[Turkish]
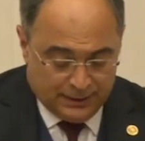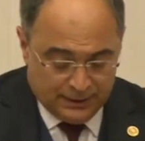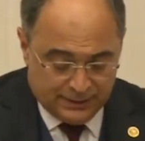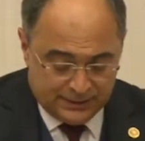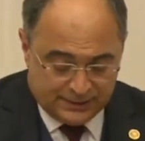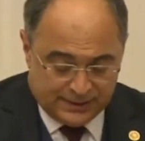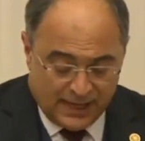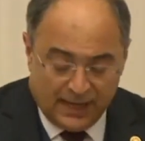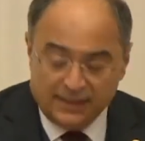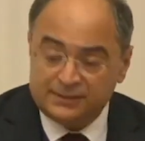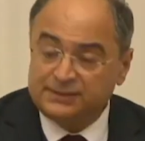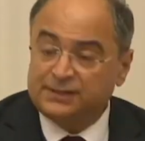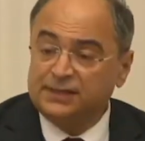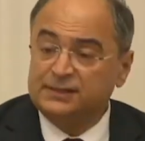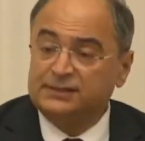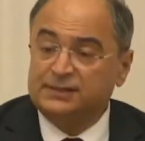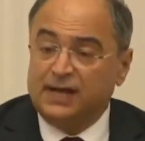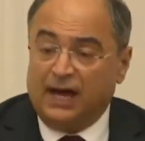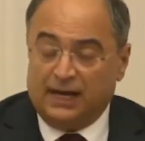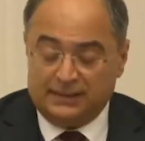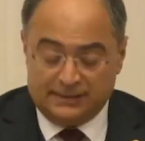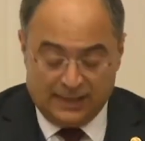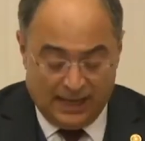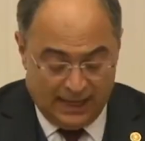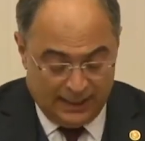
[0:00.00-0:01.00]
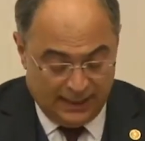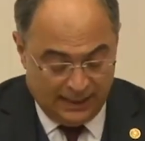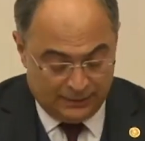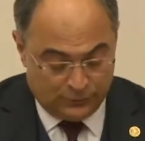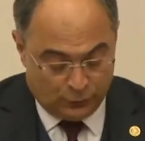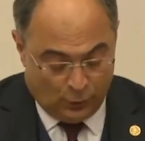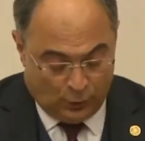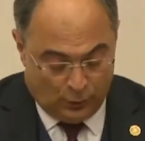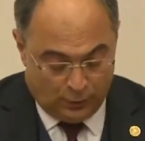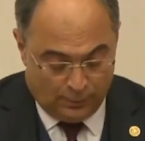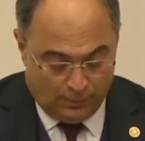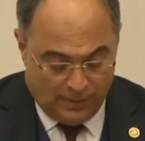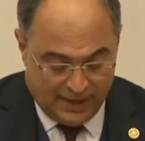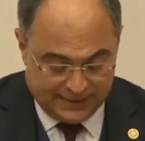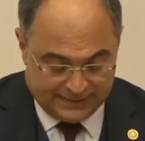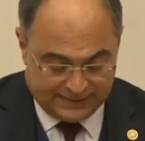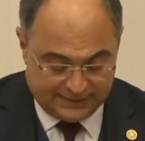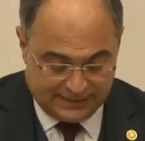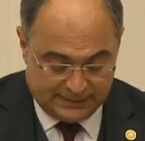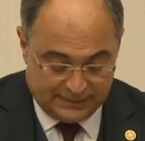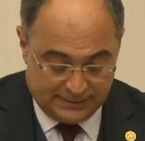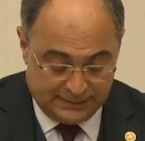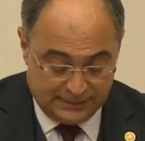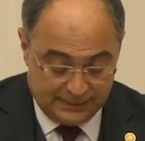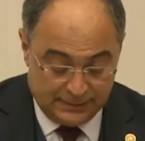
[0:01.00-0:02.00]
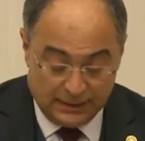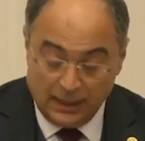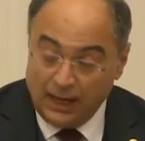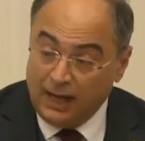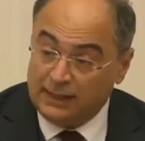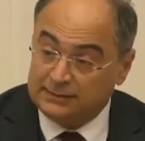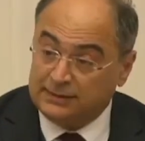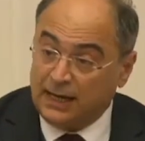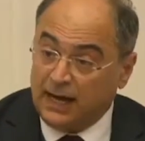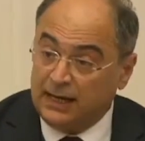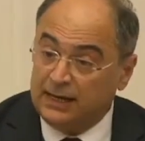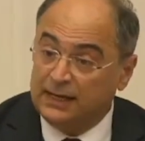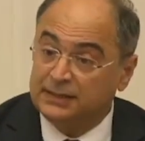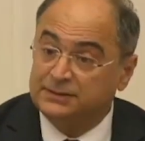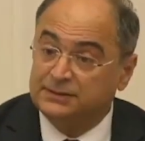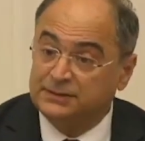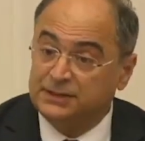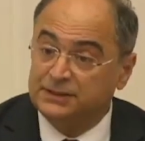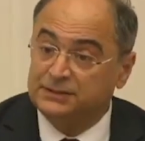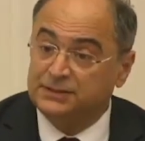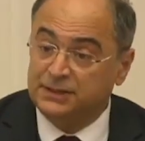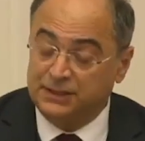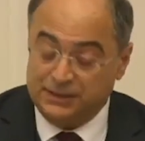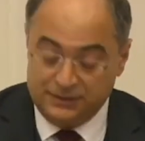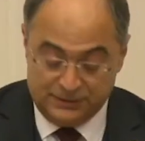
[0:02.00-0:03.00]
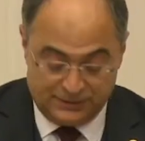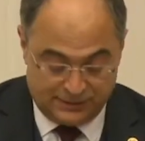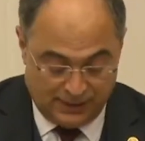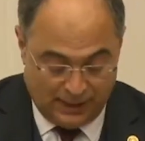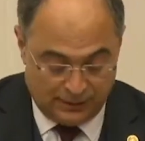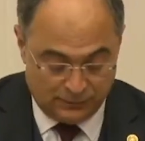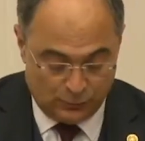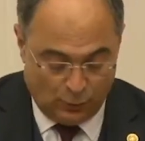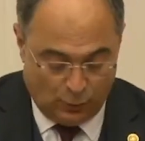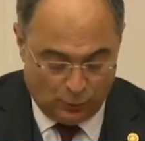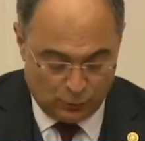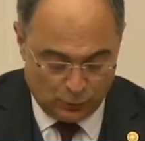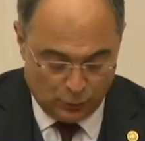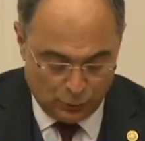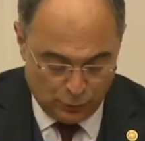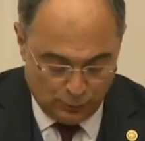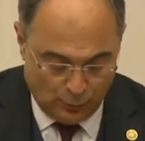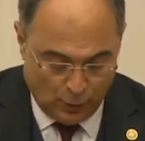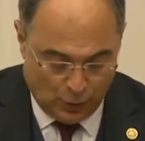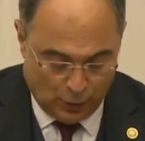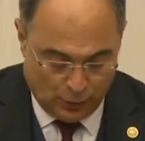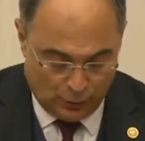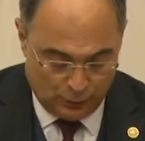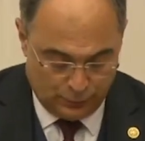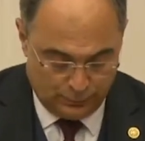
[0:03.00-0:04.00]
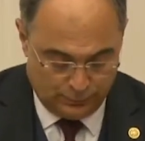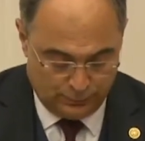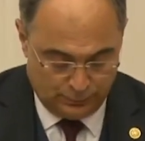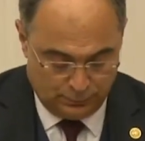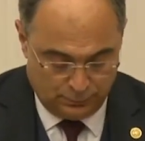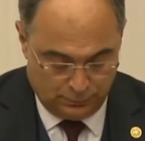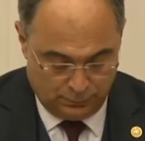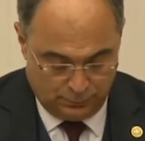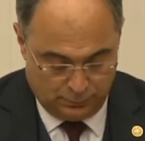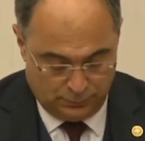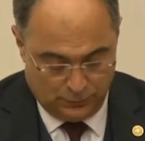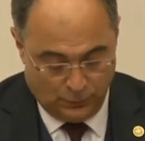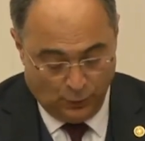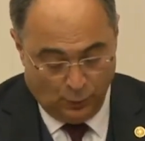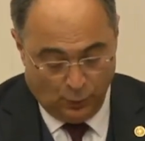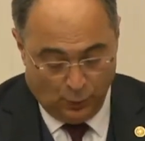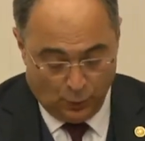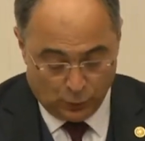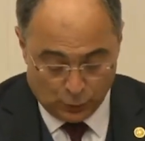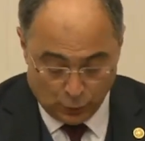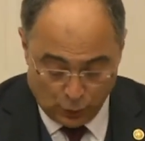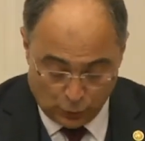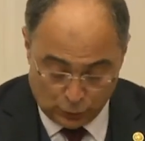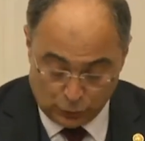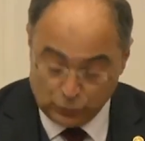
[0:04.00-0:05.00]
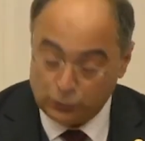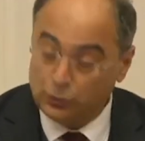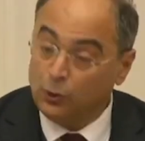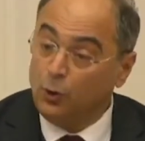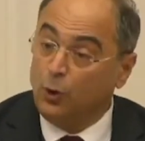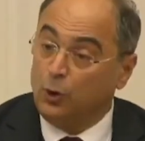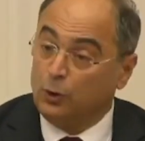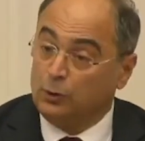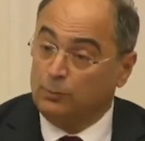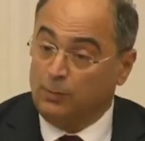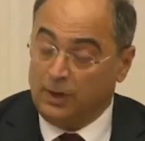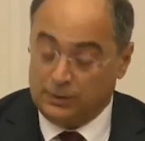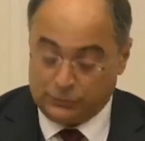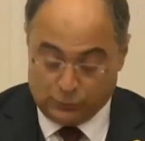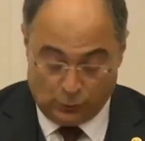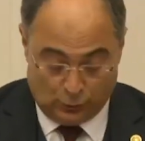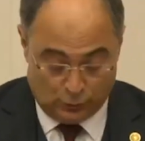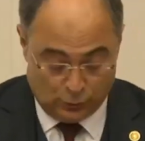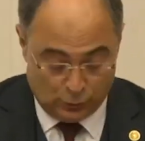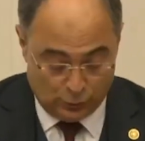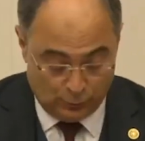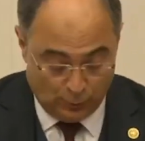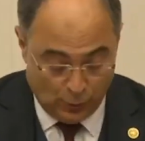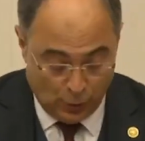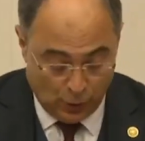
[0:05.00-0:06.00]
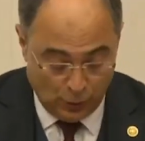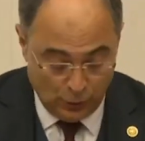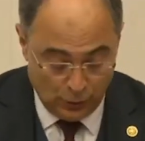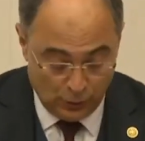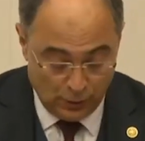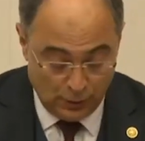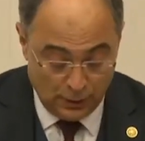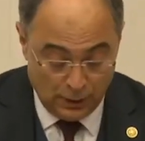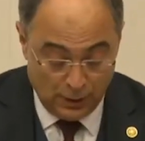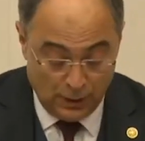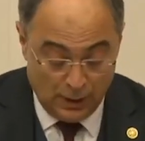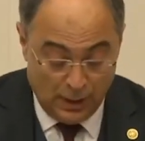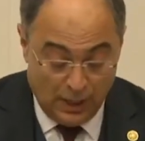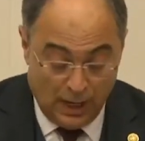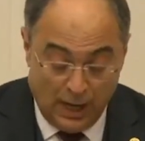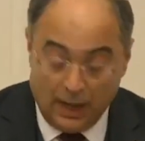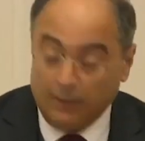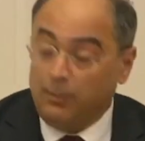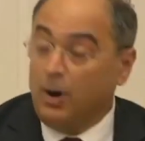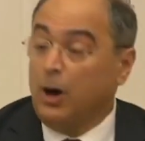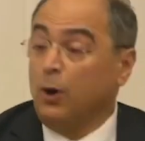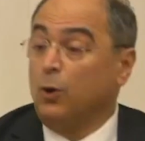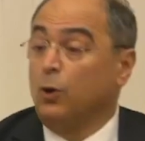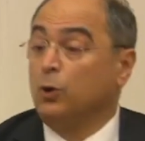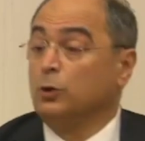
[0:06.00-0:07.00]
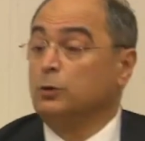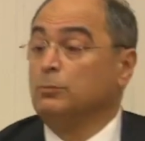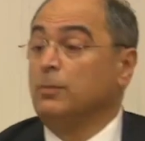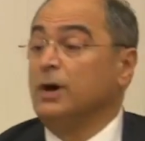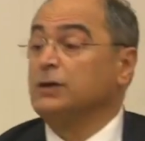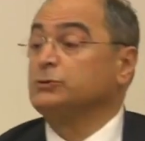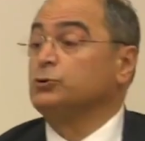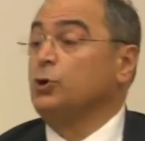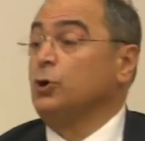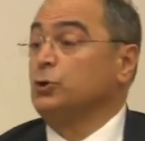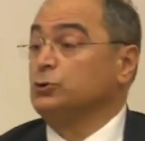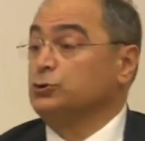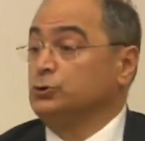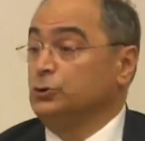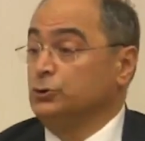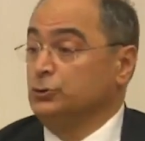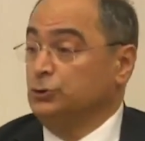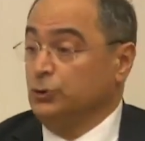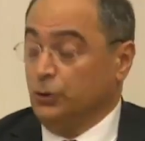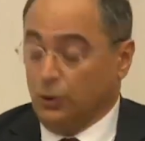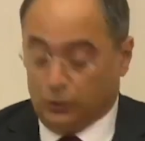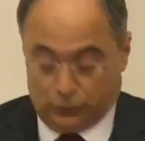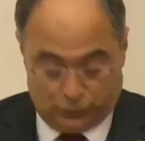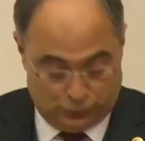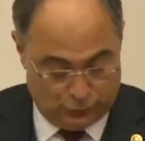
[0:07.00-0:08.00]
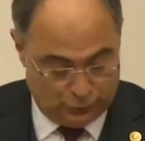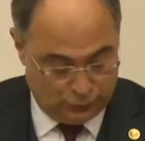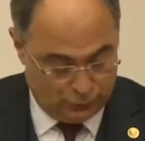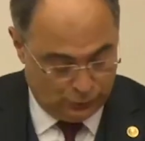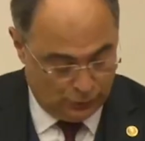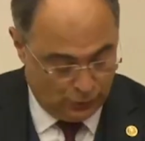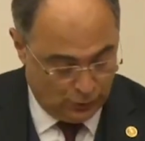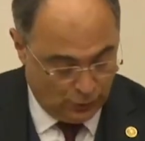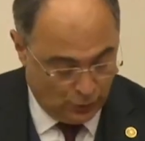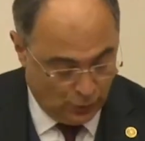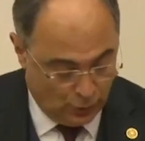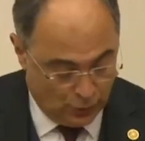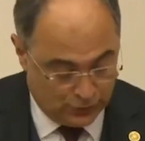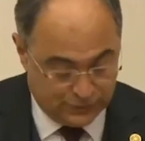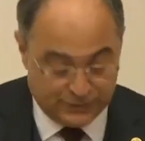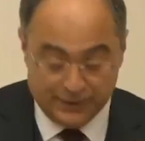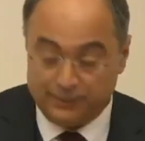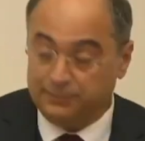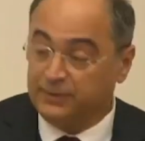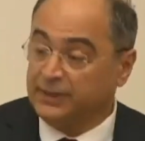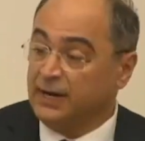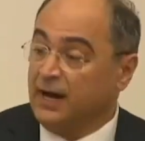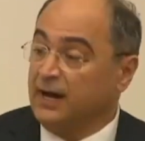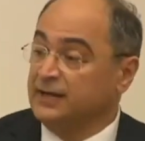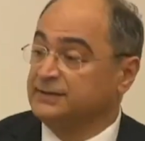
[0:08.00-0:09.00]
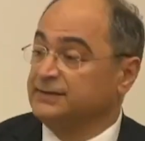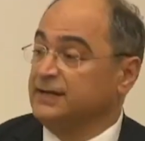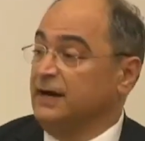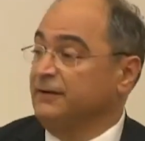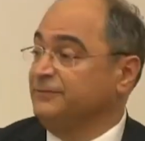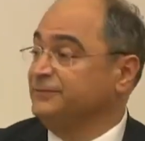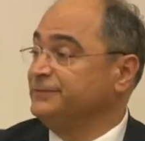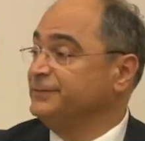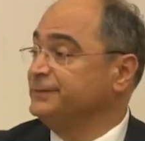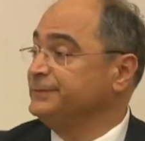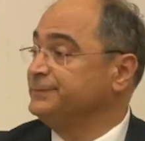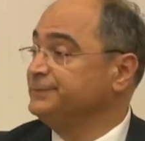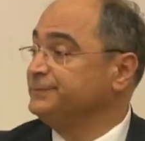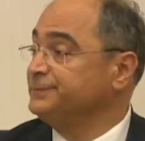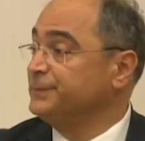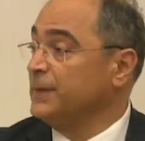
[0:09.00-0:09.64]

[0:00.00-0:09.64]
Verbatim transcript: İnsansız adalet olmaz. Adaletsiz insan olur mu? Olur, olmaz olur mu? Ama olmaz olsun diyor Özdemir Asaf.